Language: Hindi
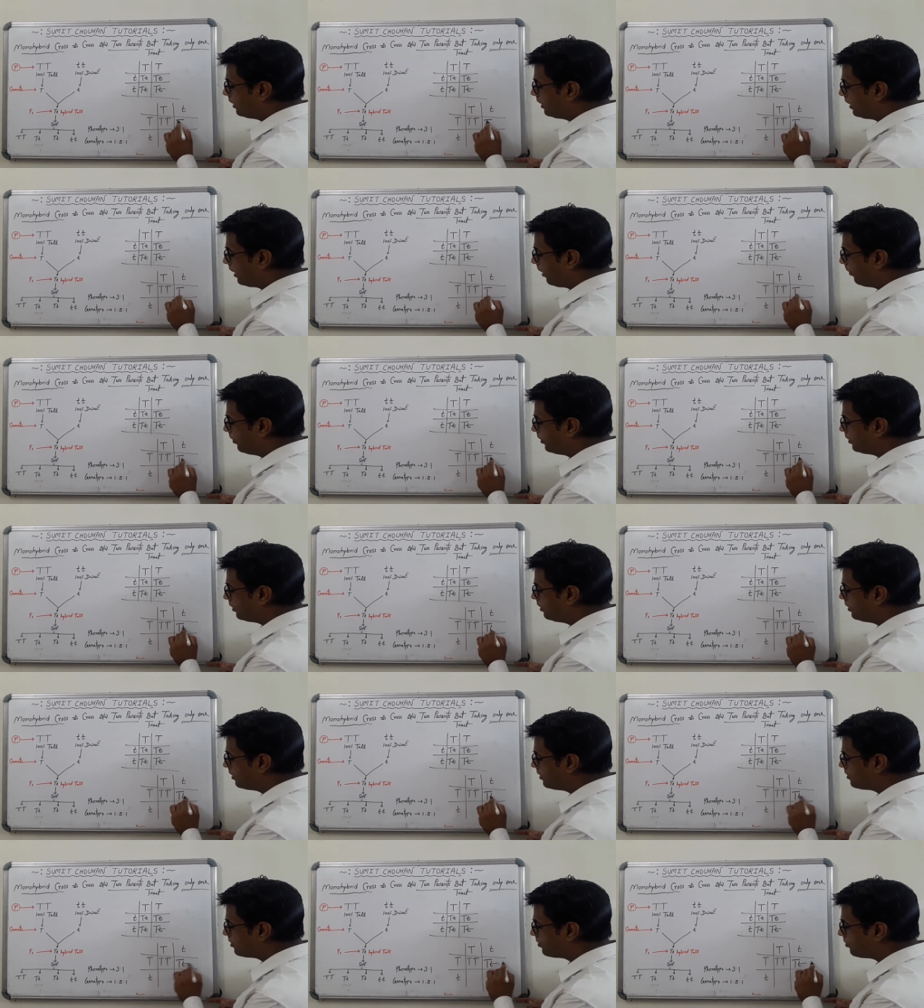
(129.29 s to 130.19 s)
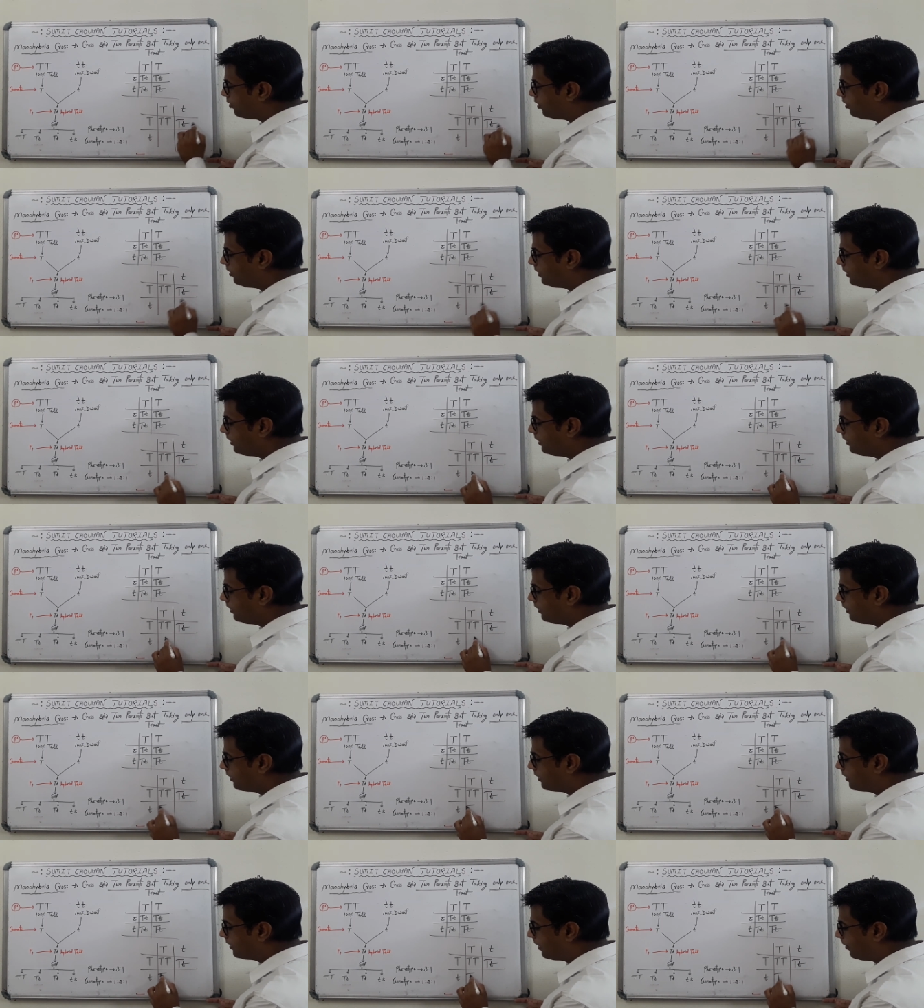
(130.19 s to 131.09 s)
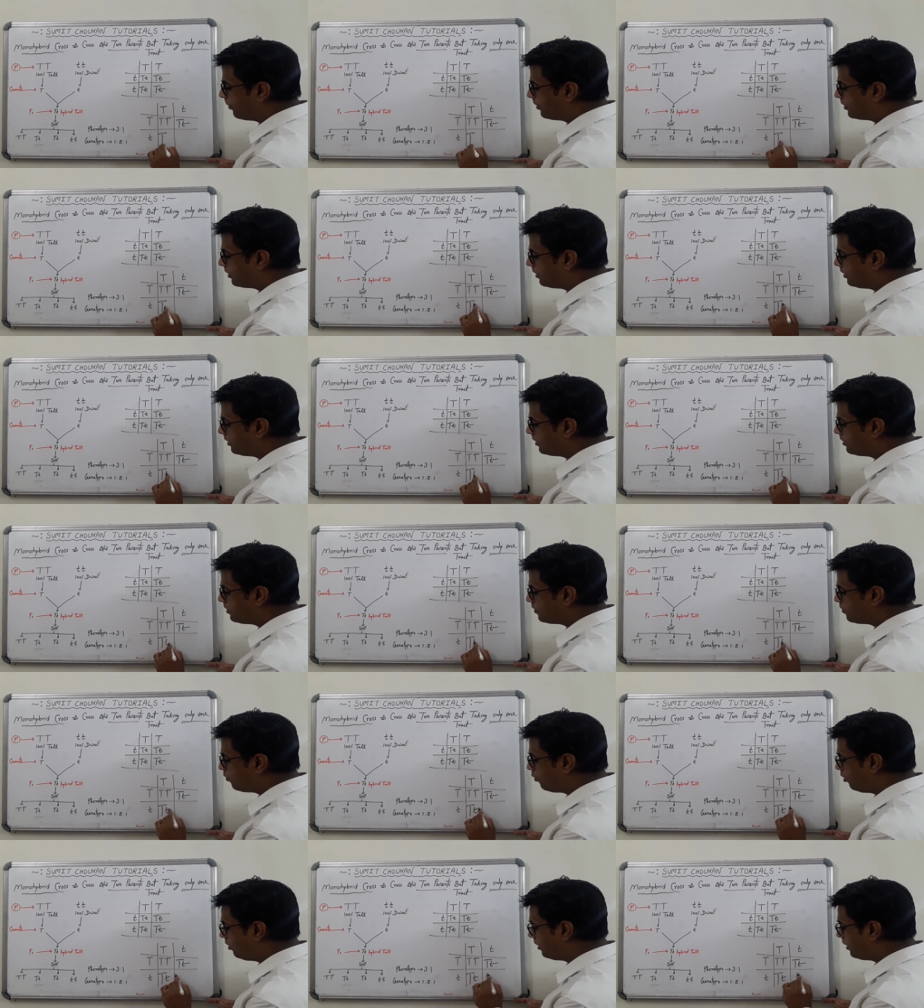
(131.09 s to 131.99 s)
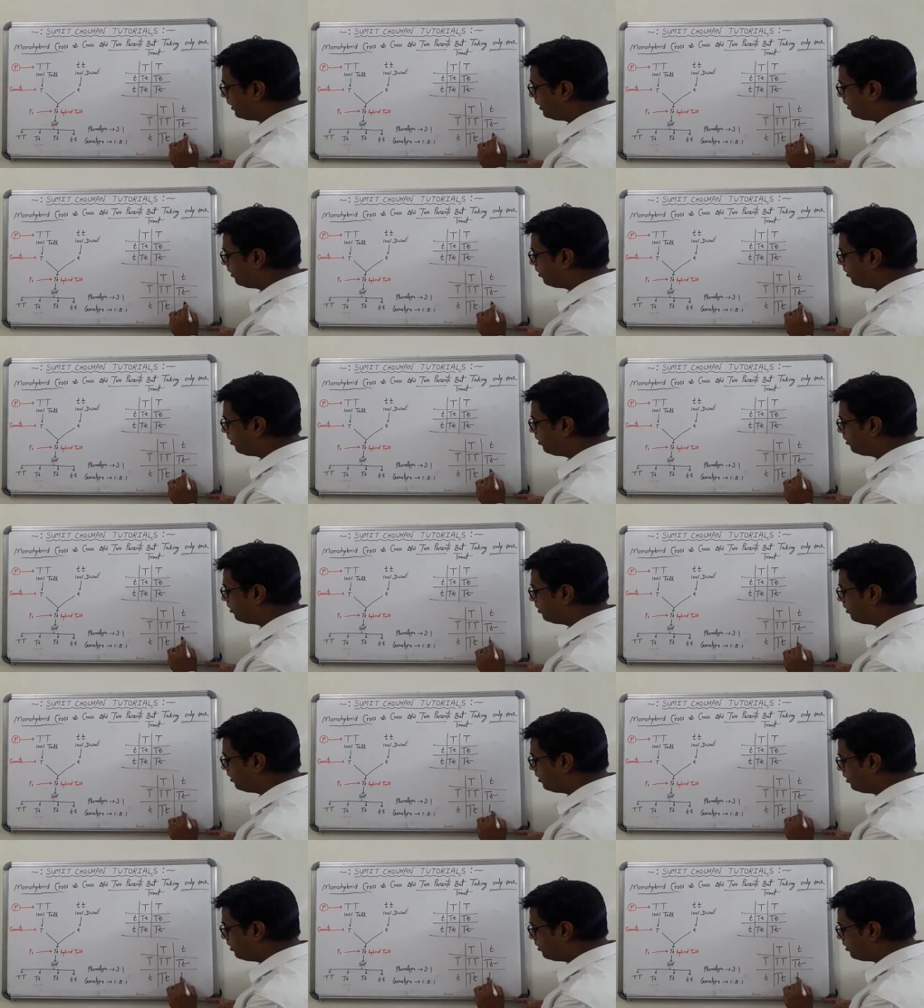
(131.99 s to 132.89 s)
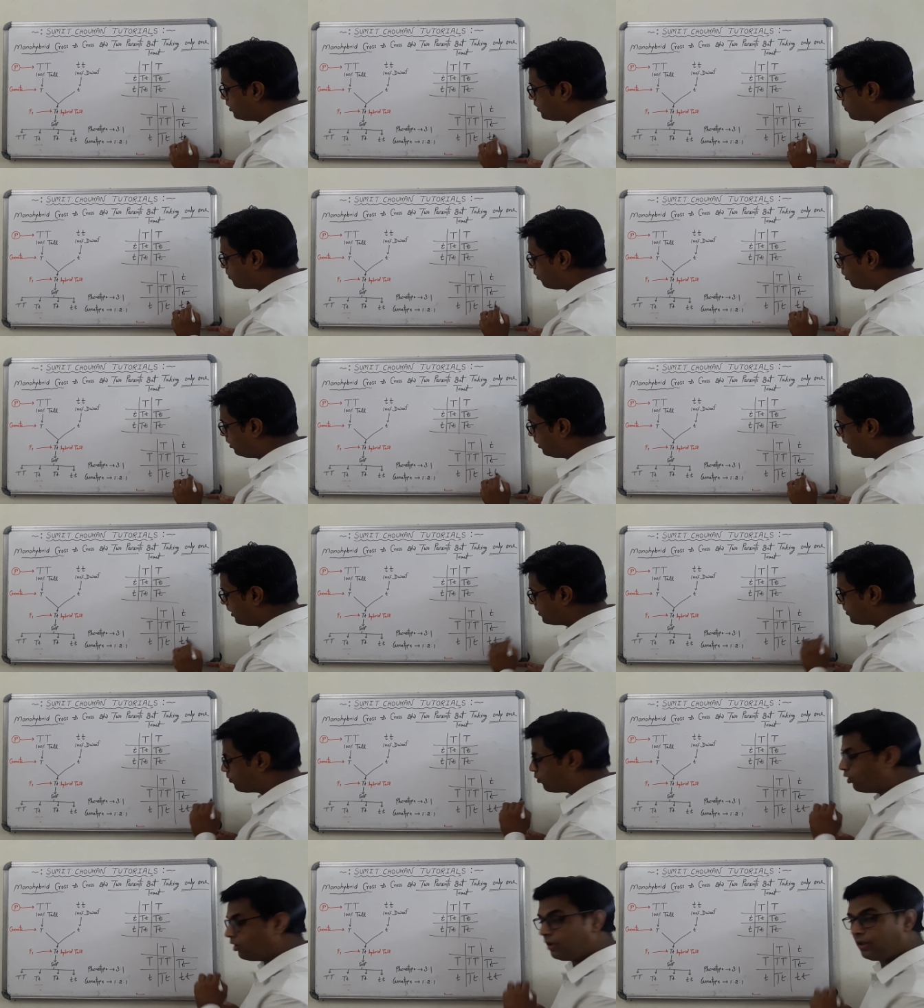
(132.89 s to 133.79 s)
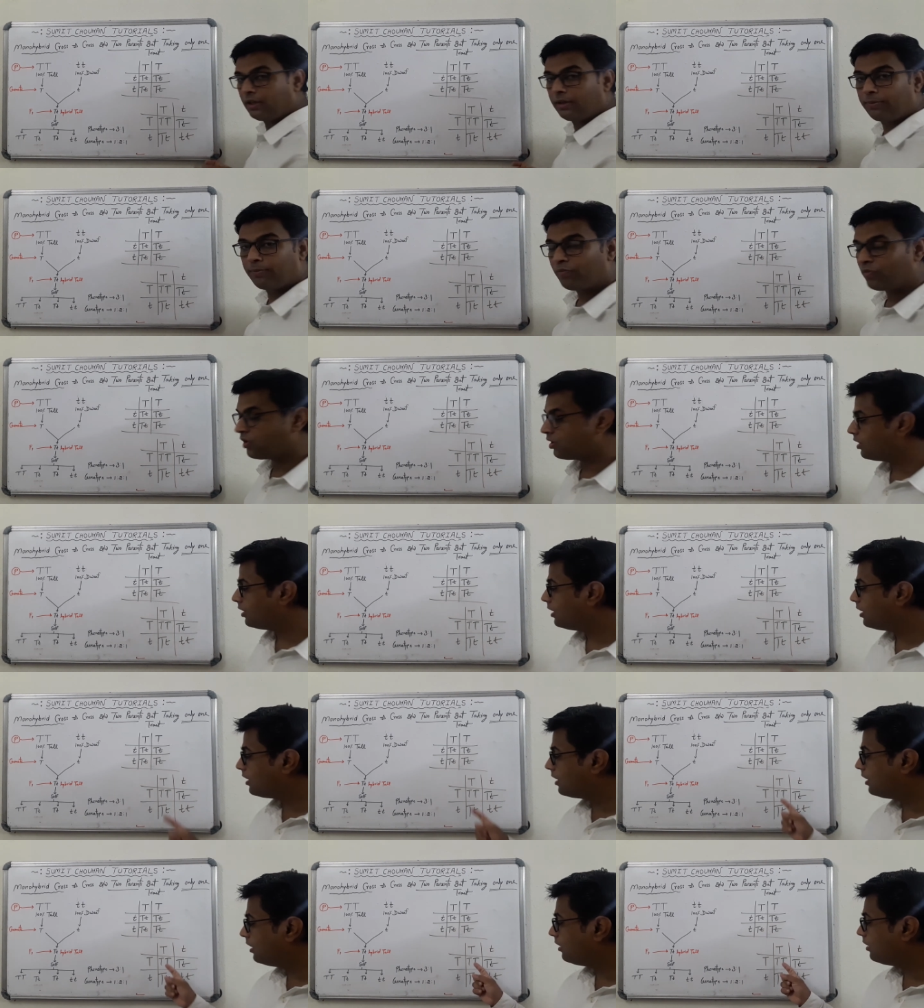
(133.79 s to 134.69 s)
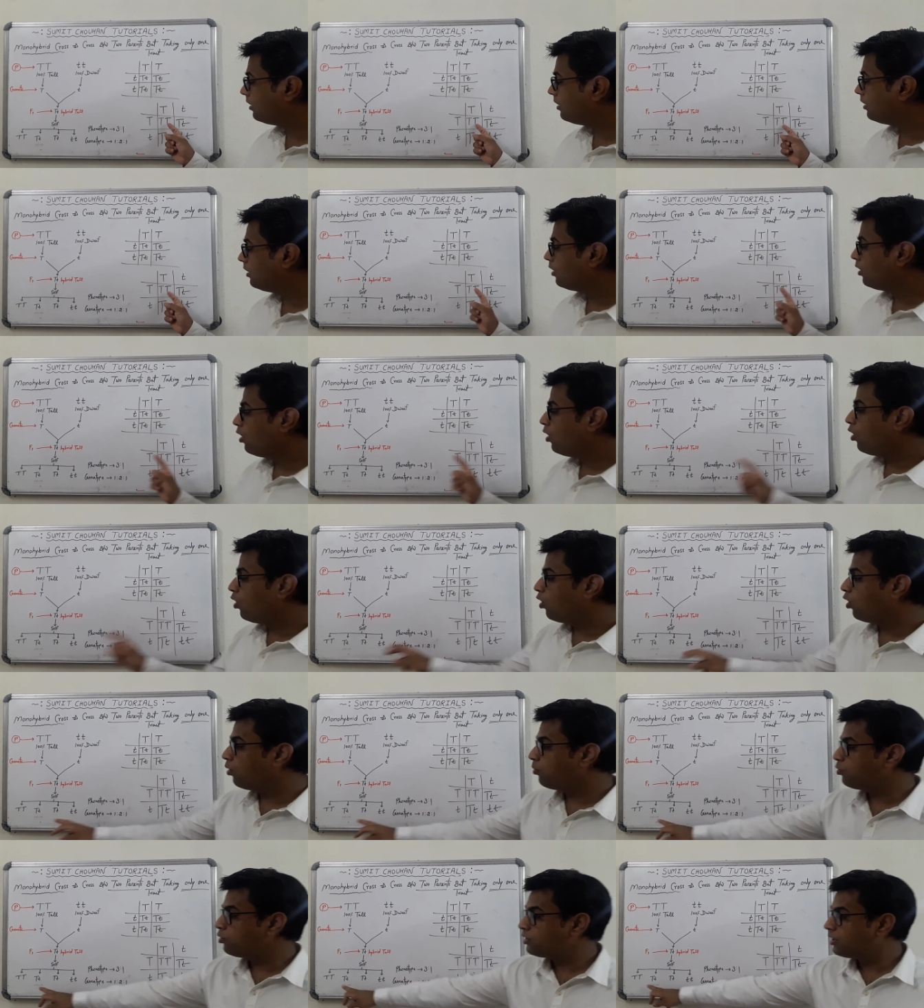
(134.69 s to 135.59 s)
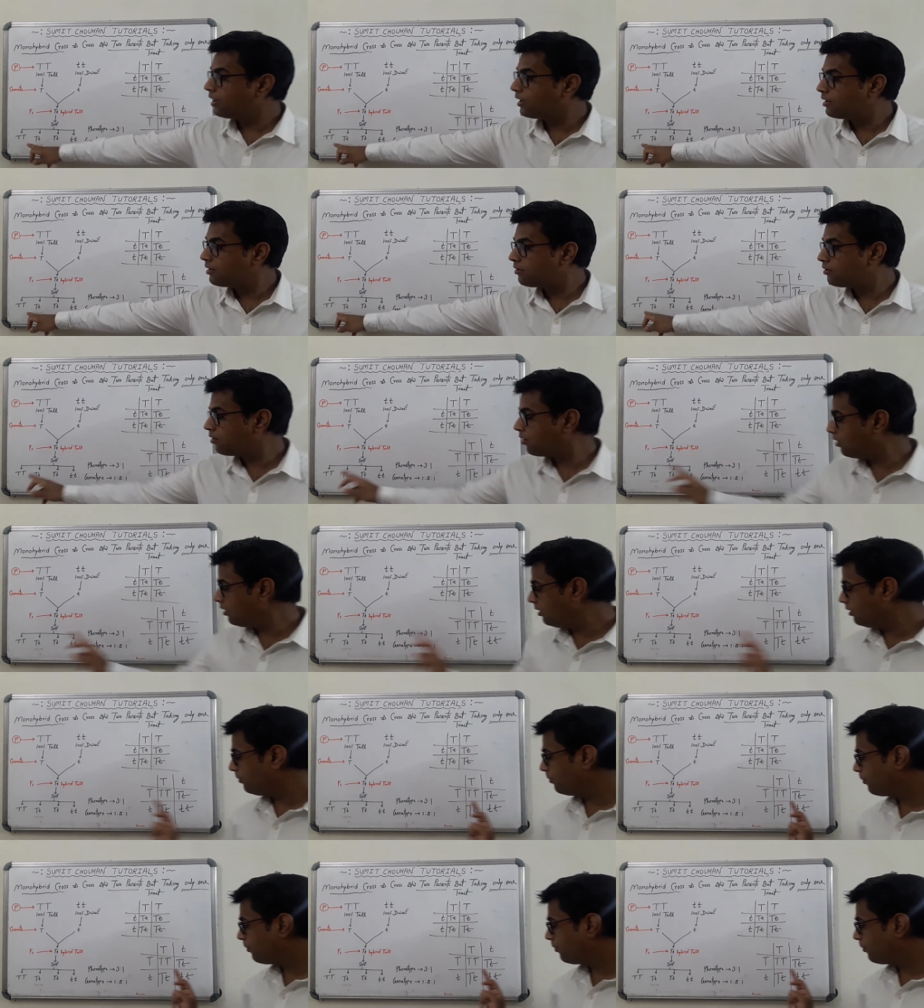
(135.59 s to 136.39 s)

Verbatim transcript: कैपिटल टी स्मॉल टी कैपिटल टी स्मॉल टी और स्मॉल टी स्मॉल टी ये देखिए होमोजाइगस टॉल